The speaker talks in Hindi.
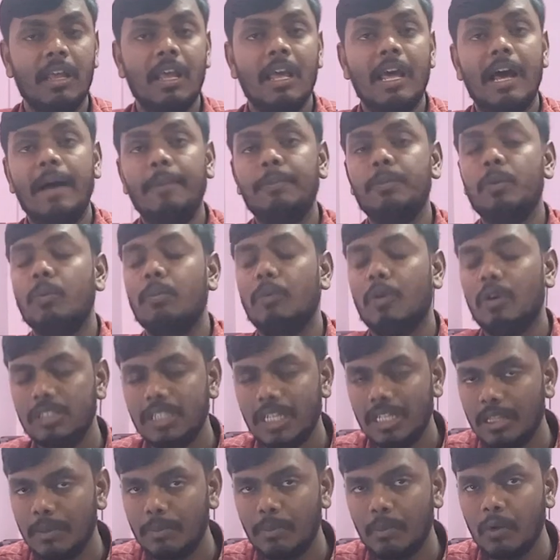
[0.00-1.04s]
में आपको
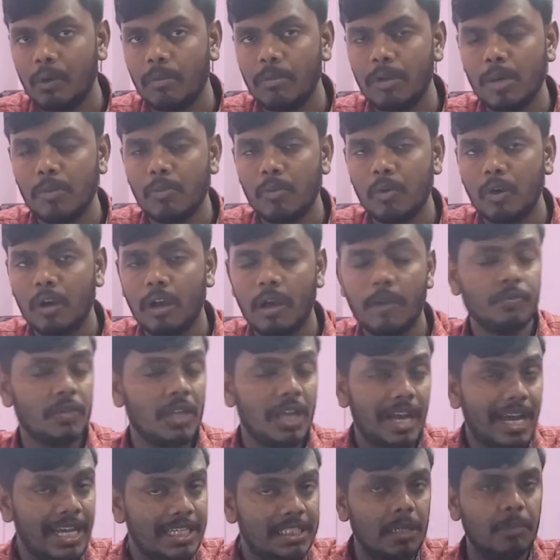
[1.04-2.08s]
बहुत ज़्यादा प्रॉब्लम होगा
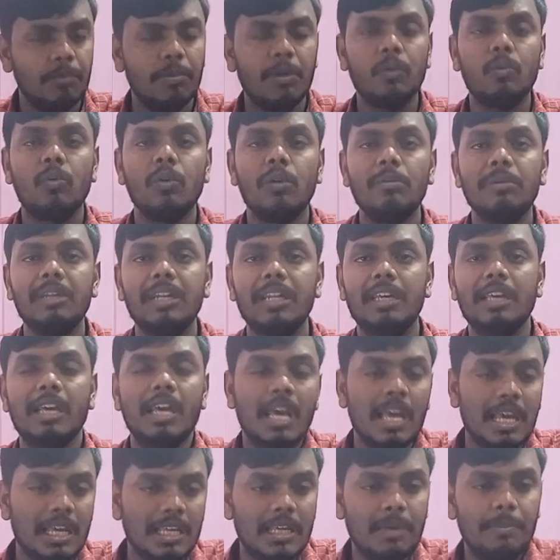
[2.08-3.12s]
ऐसा बिल्कुल भी नहीं
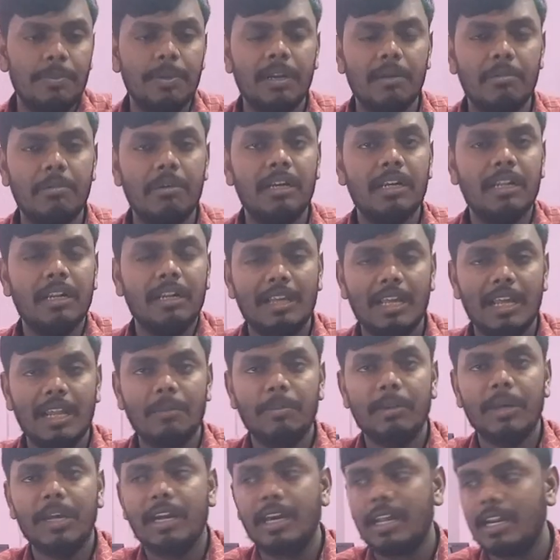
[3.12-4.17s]
है या फिर रेबिंटन
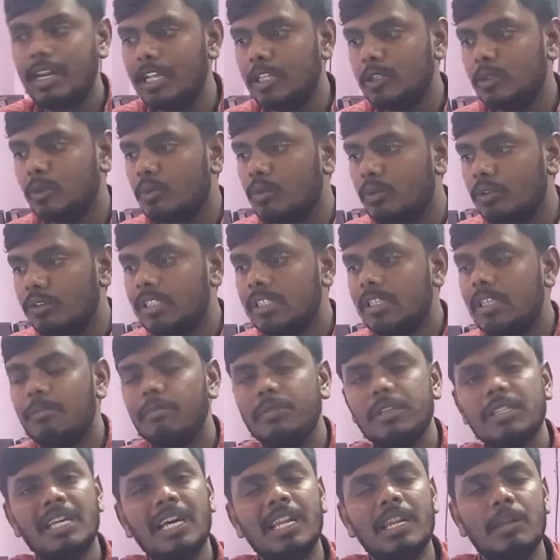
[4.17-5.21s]
गेल पर कर रहे हैं तो
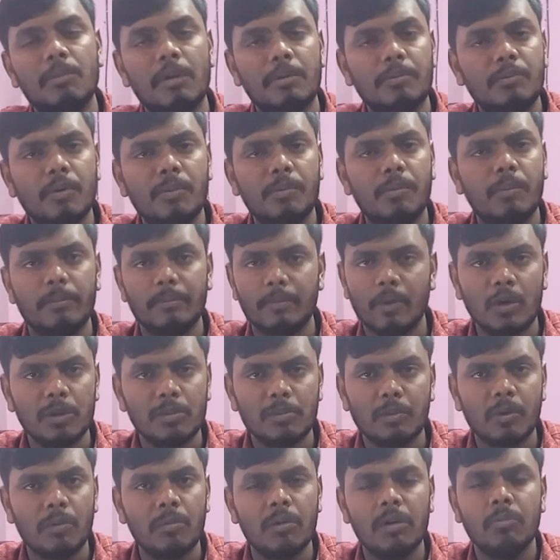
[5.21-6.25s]
कुर्तीदेव में जाने में आपको
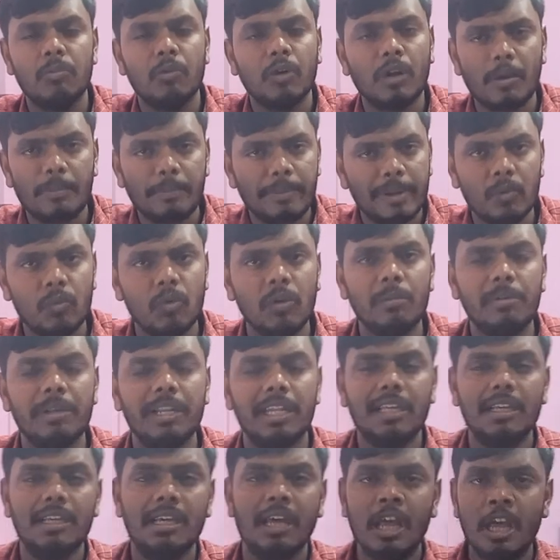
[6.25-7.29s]
बहुत प्रॉब्लम होगा बिल्कुल
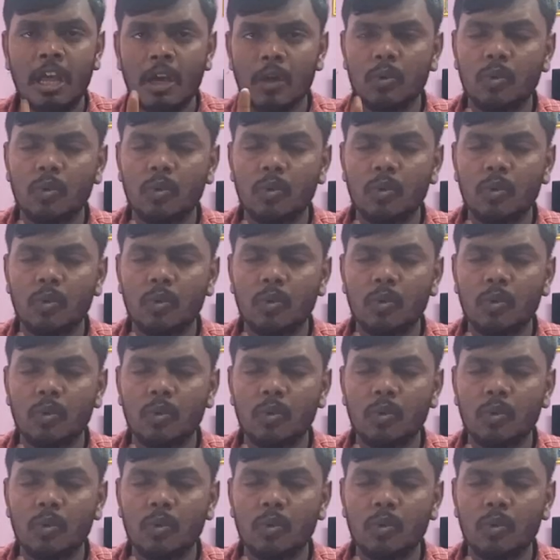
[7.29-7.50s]
भी नहीं